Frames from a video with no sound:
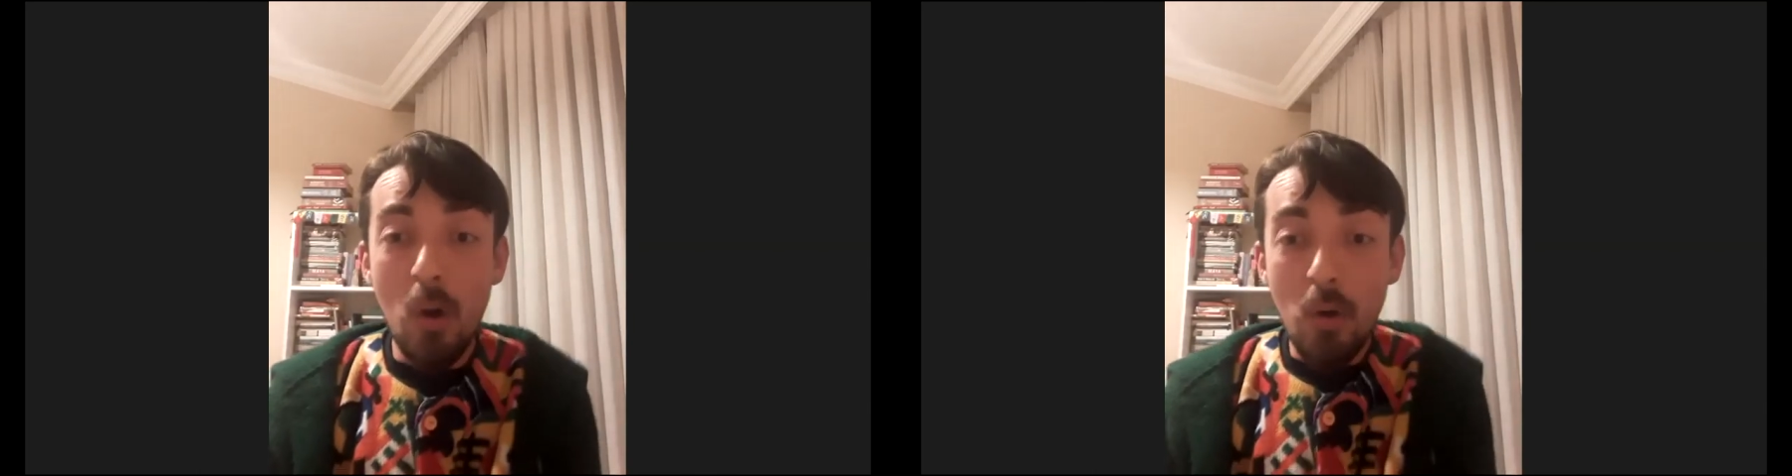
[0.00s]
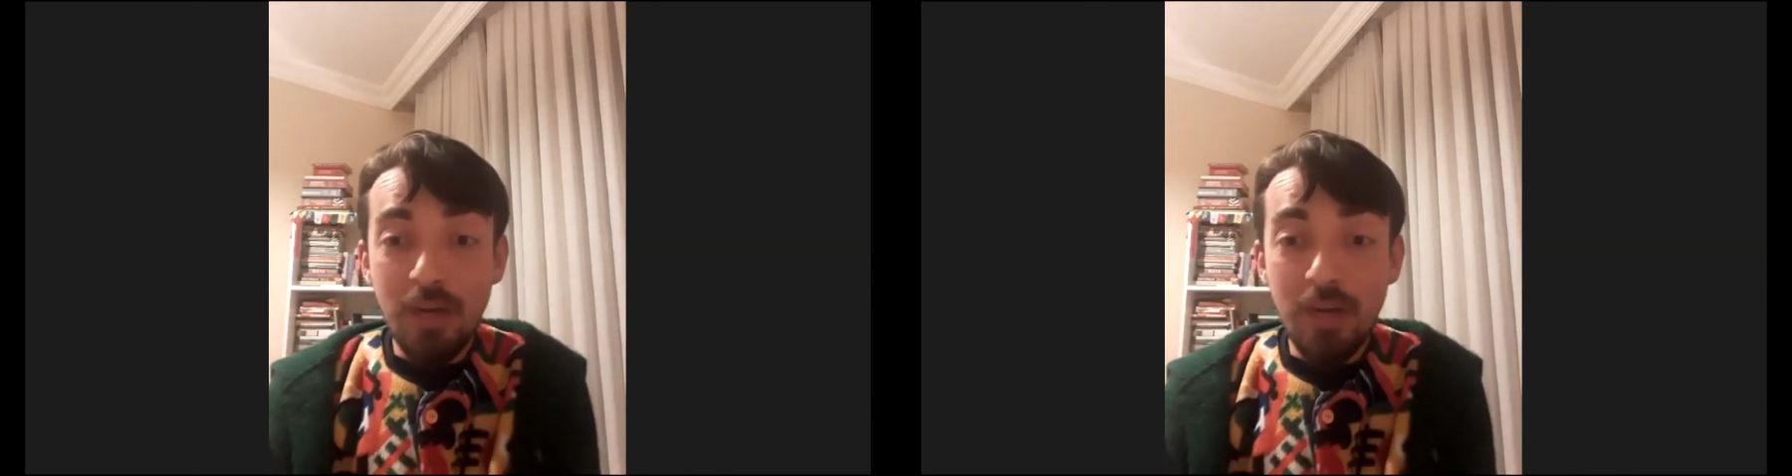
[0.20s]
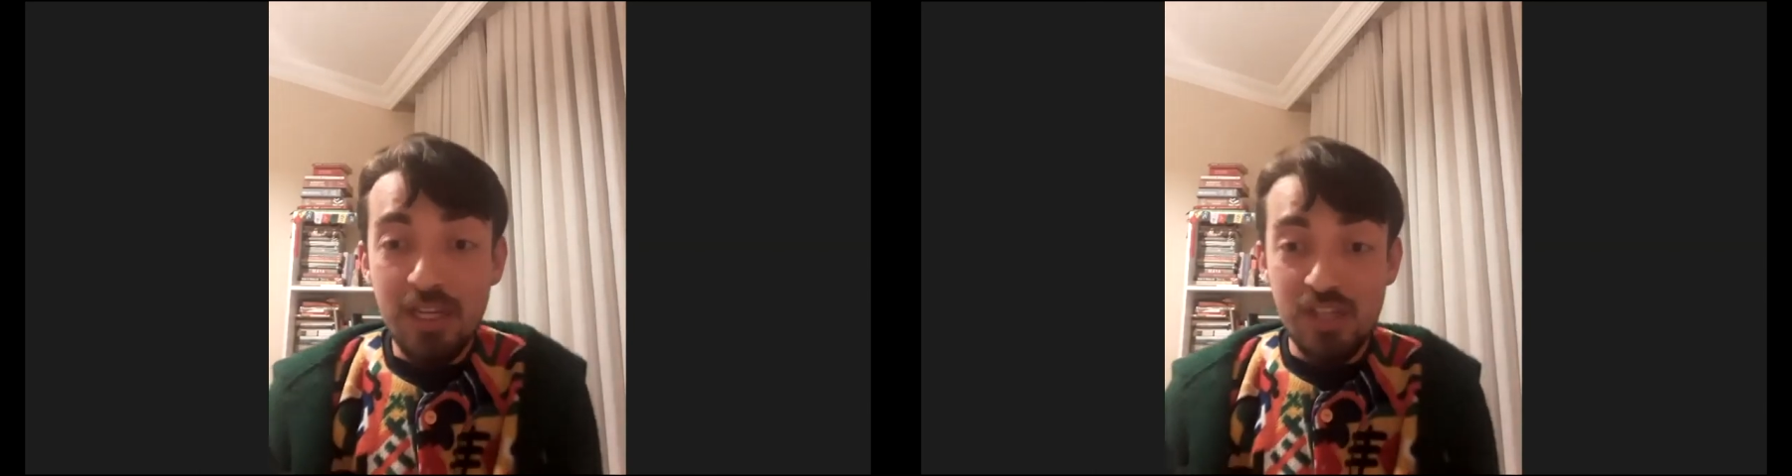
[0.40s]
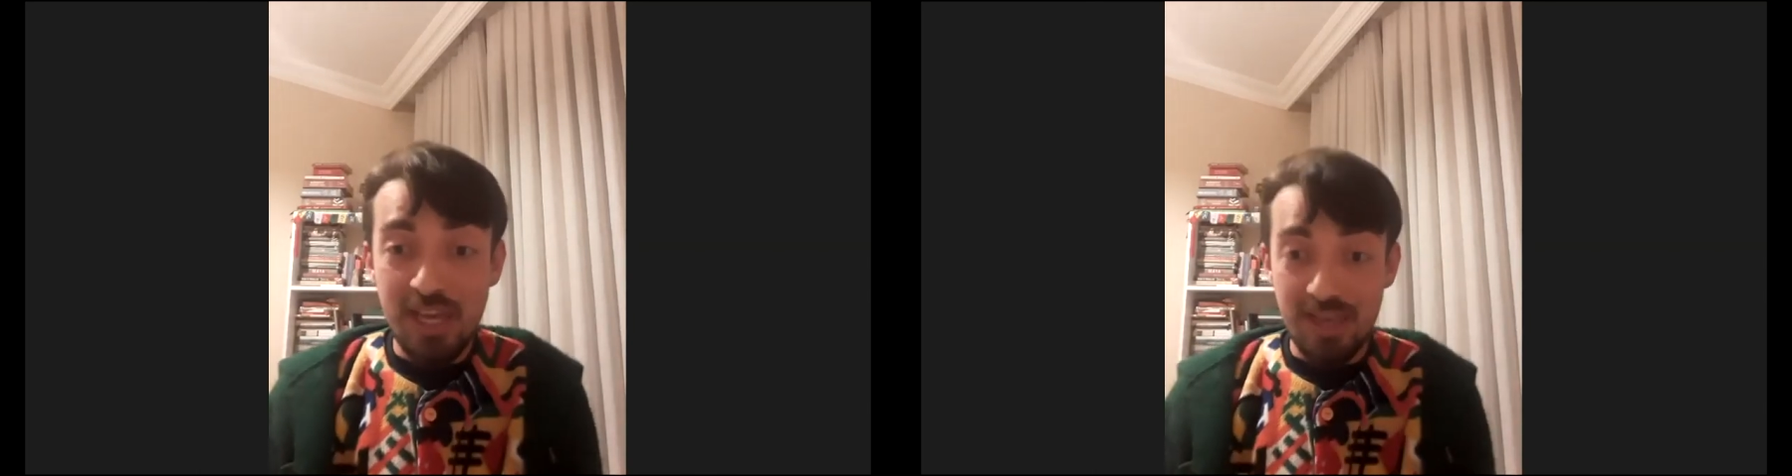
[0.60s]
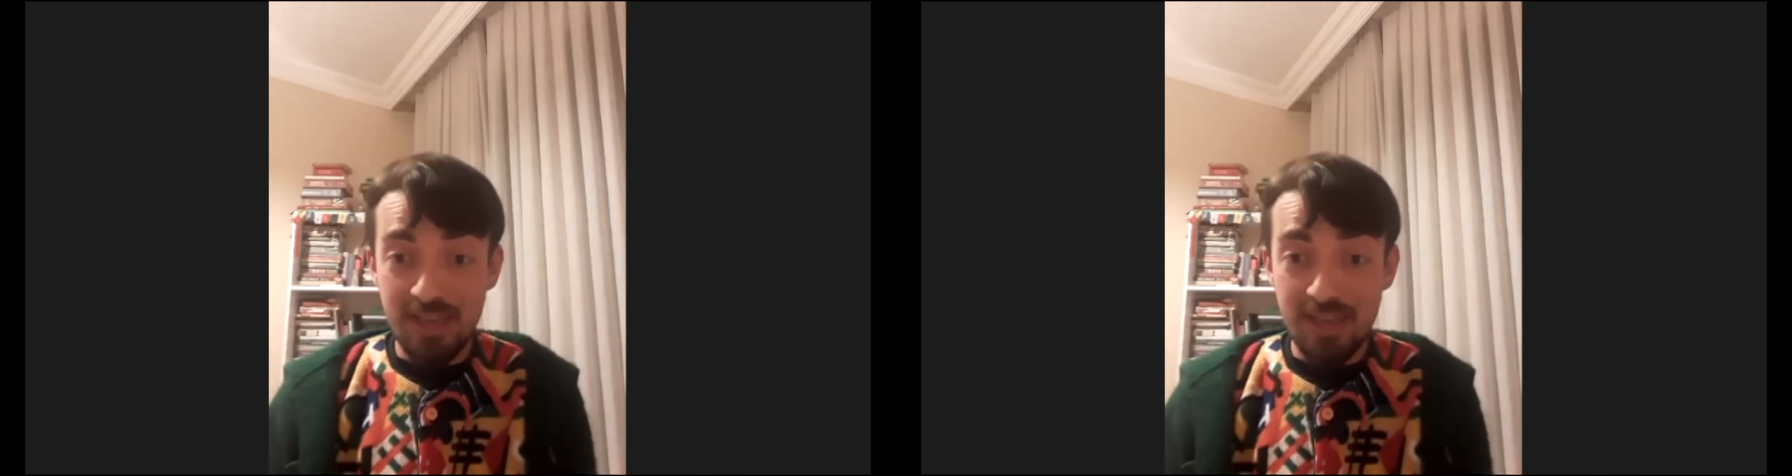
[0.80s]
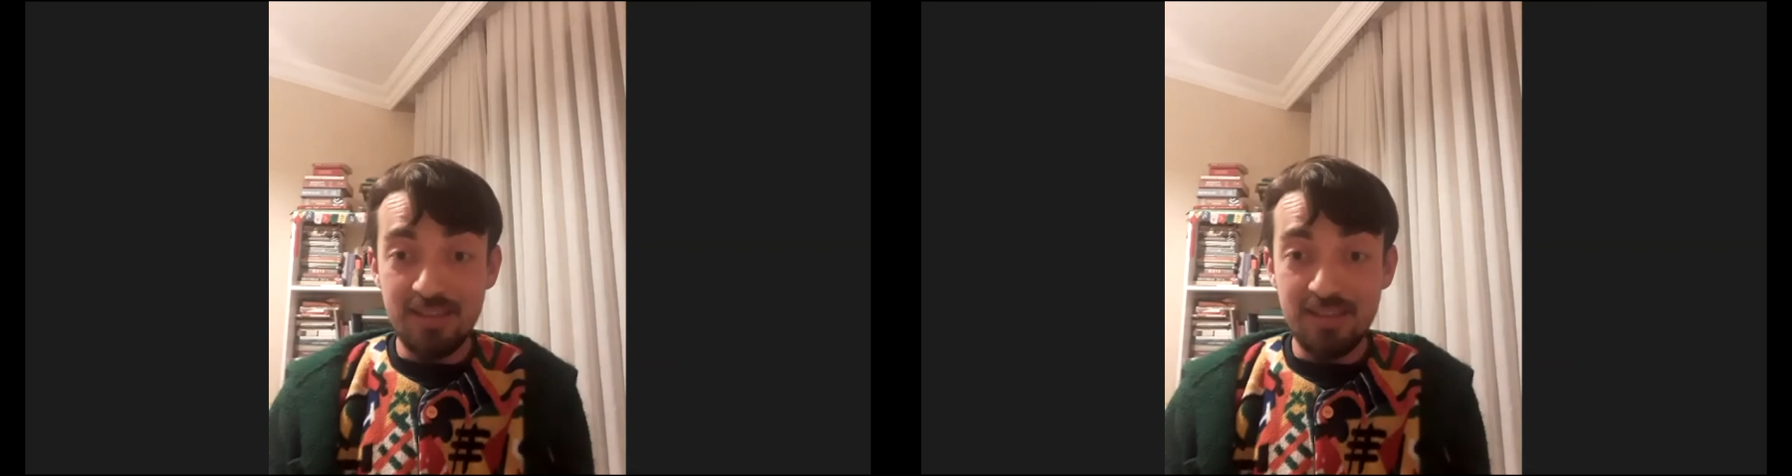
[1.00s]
öylece